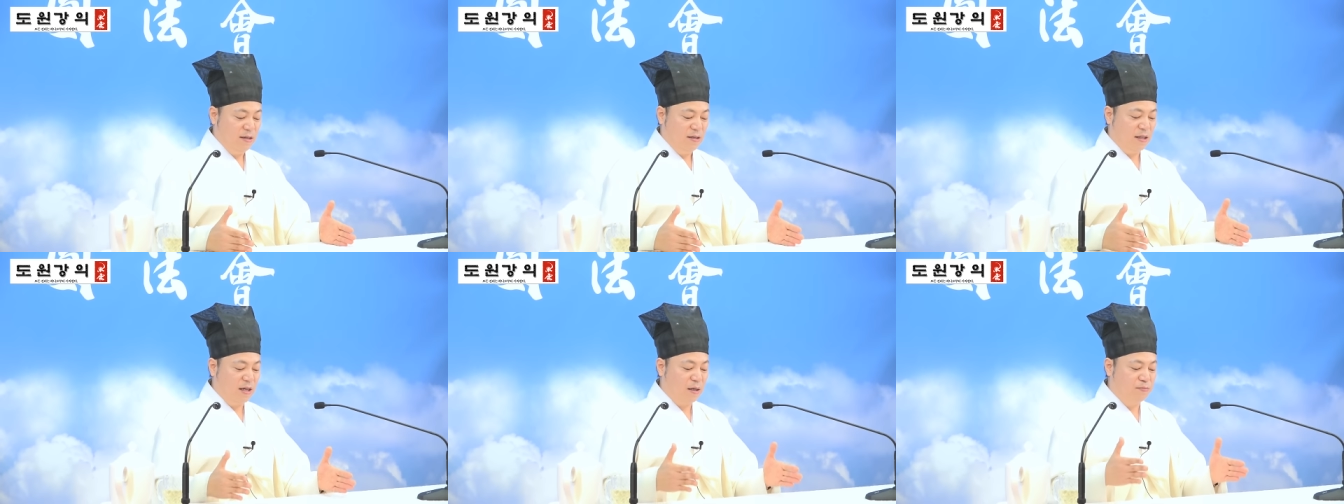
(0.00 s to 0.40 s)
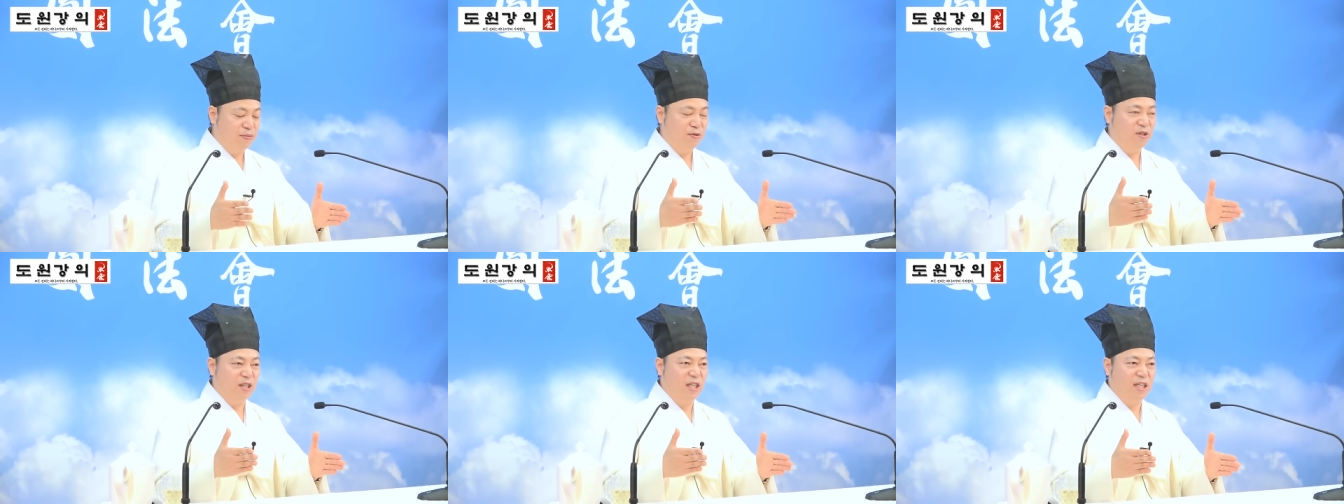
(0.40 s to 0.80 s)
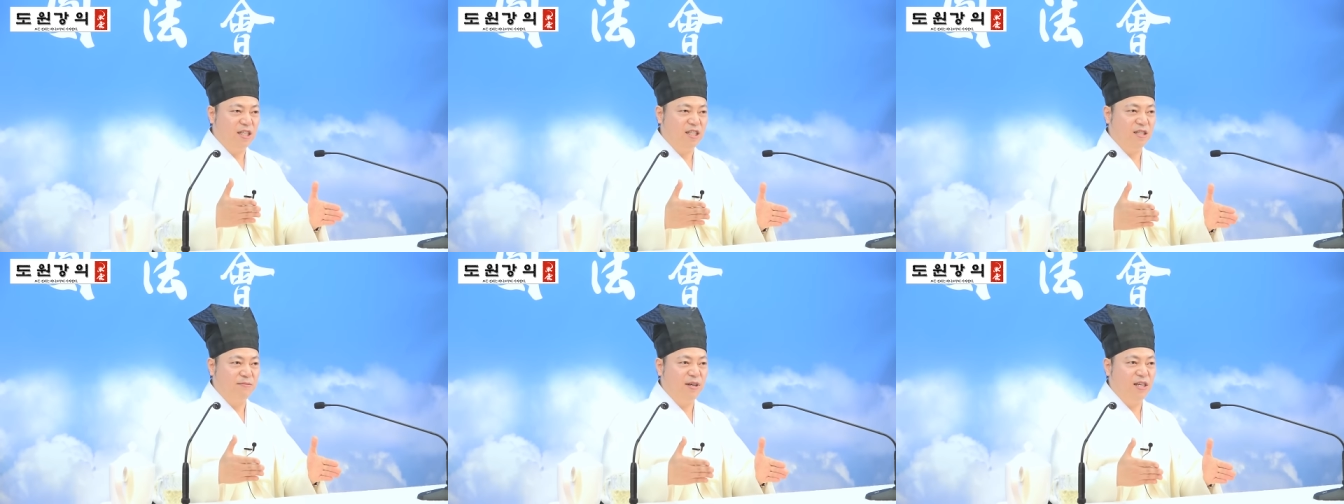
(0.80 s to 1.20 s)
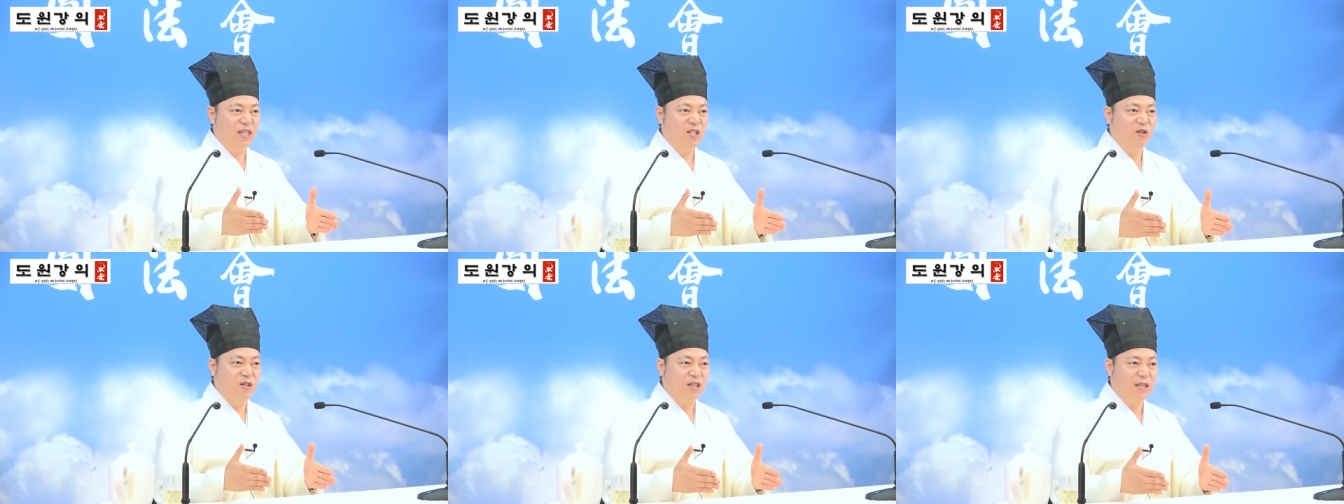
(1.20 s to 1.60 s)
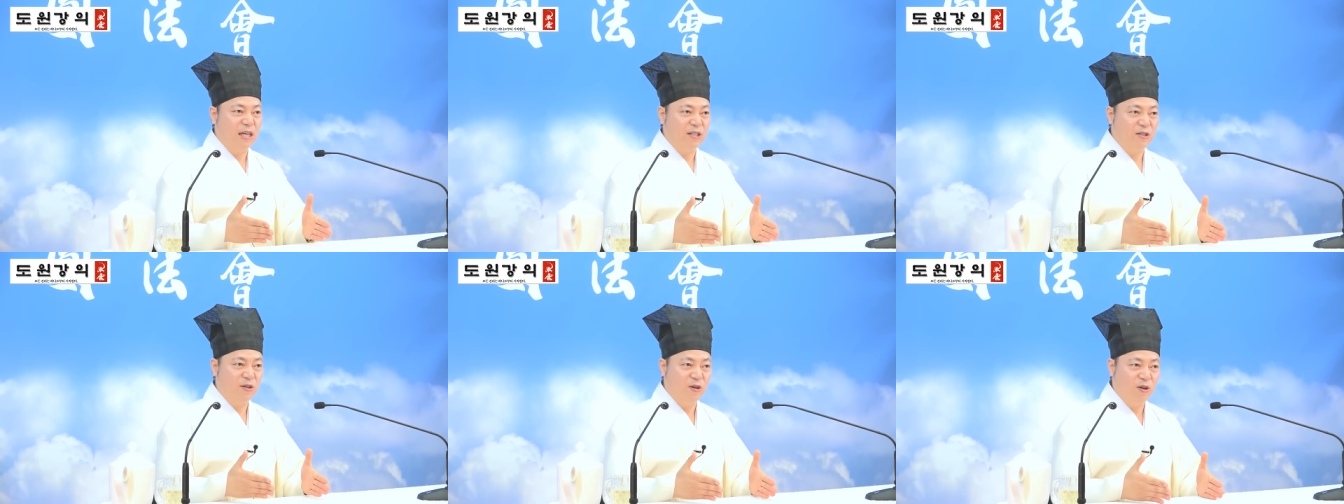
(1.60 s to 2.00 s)
내가 부득이 이 집에 인연이
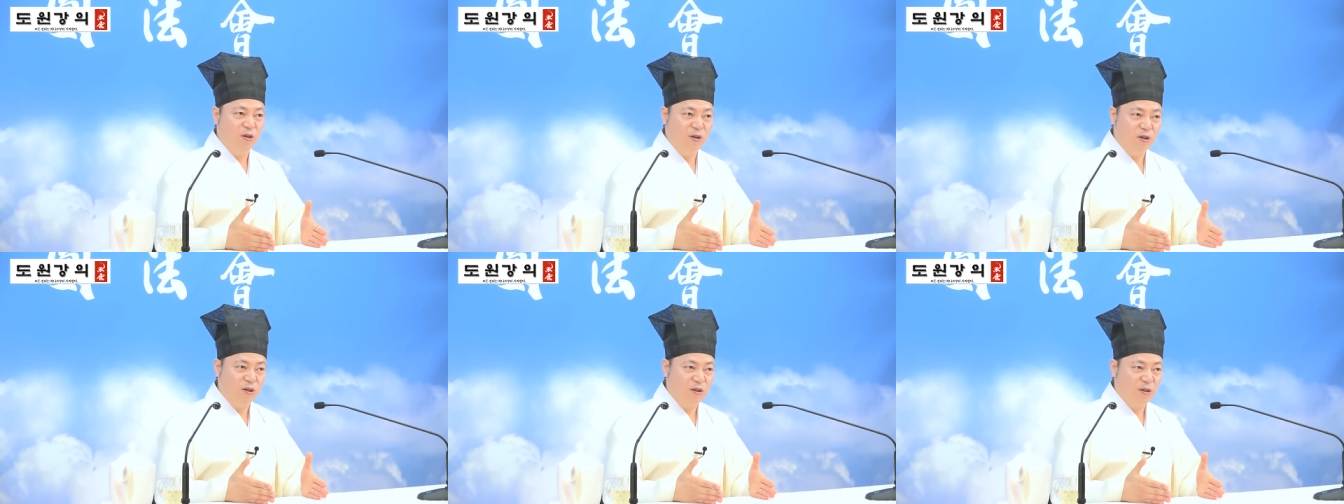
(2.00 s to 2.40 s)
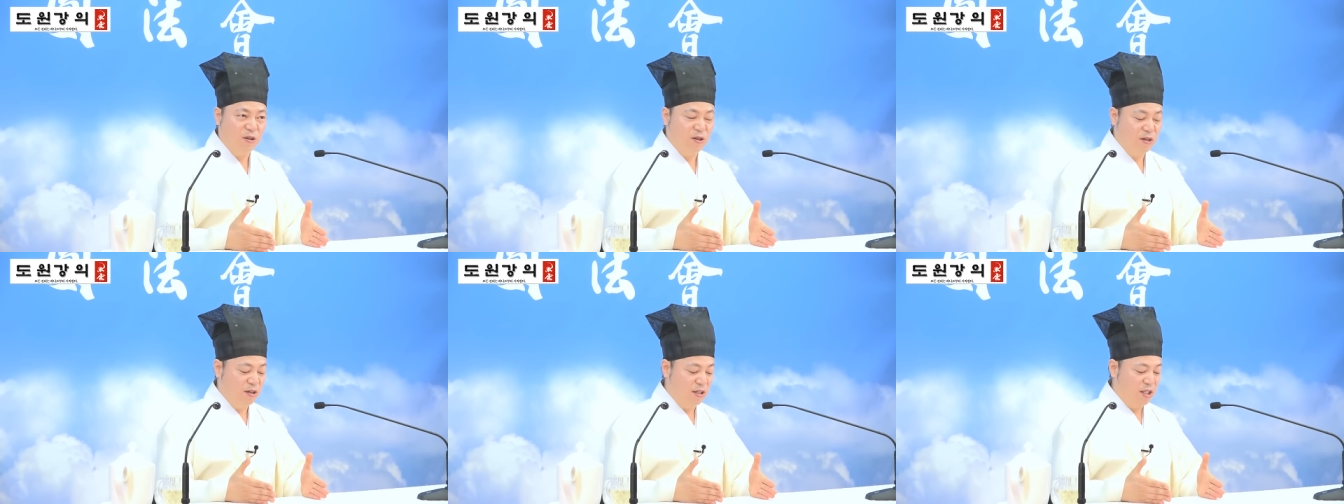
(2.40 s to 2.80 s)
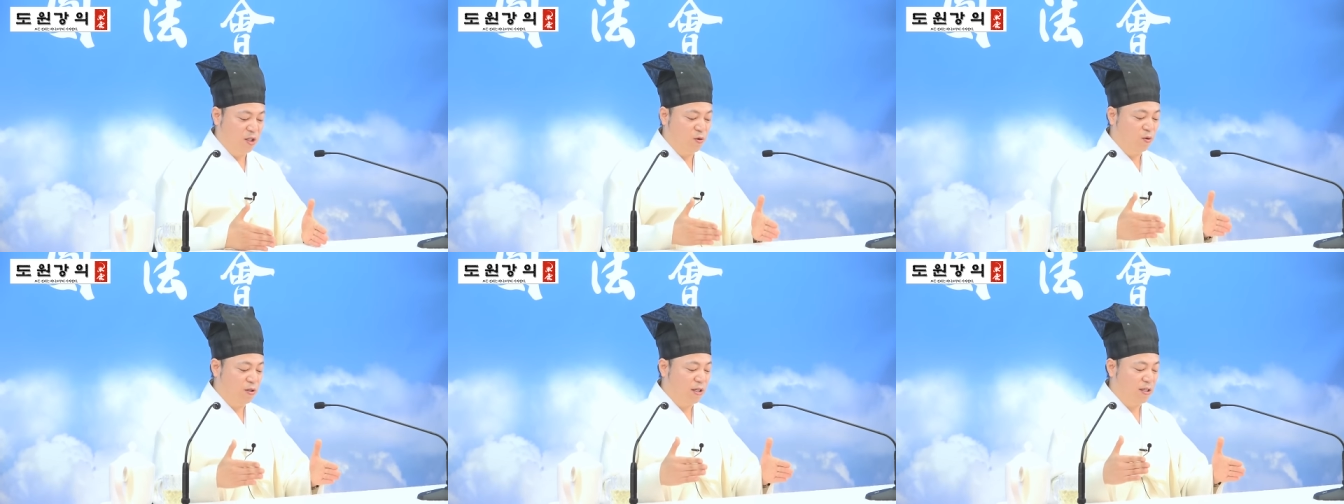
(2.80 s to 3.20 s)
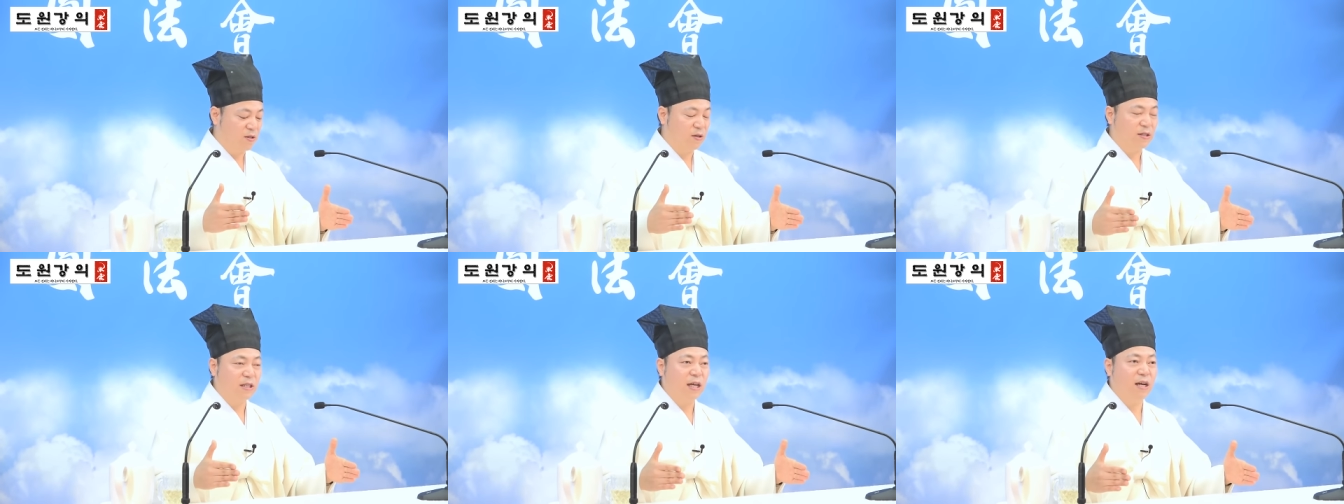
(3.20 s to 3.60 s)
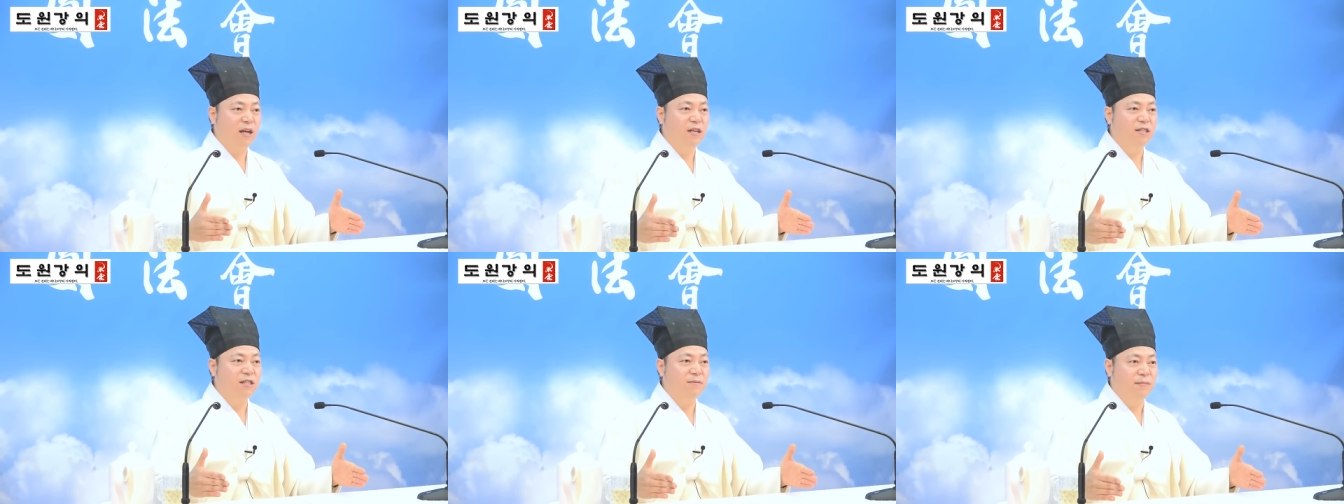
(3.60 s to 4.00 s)
닿아서 이곳에서
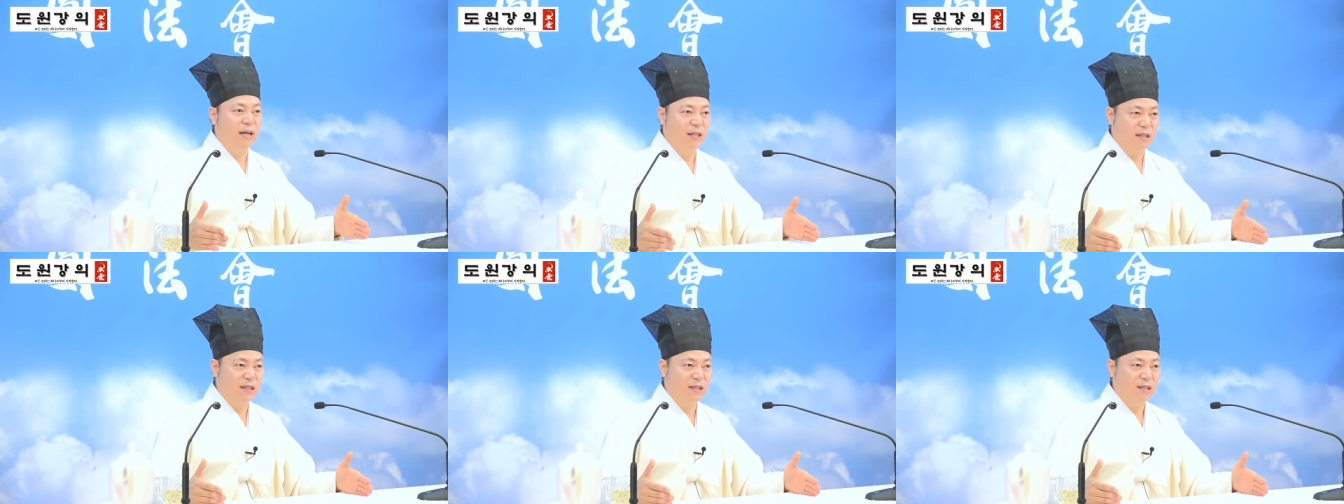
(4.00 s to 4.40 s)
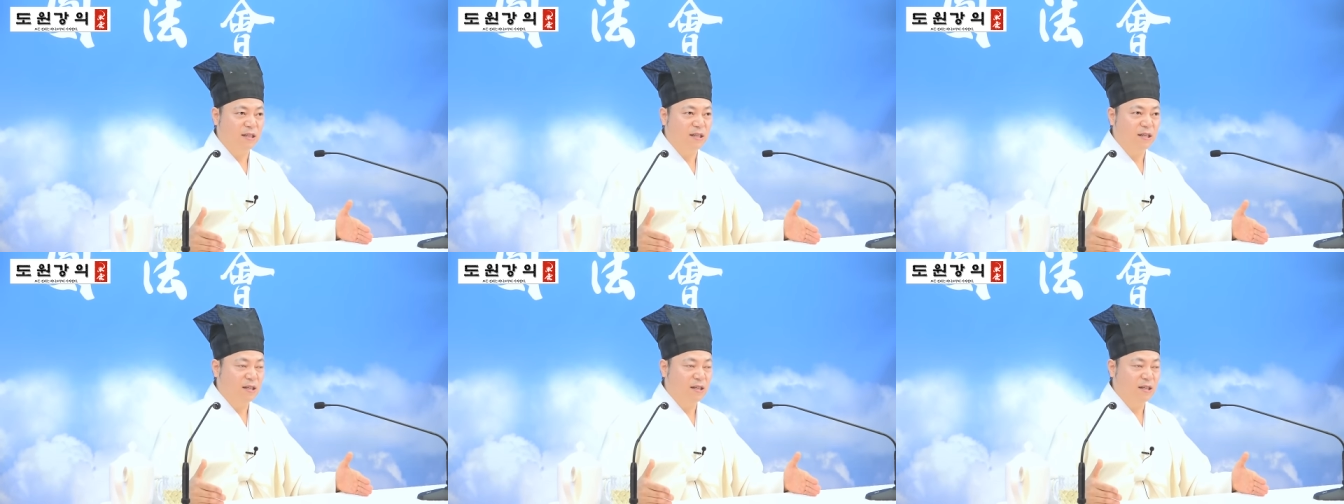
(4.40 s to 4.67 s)
살지만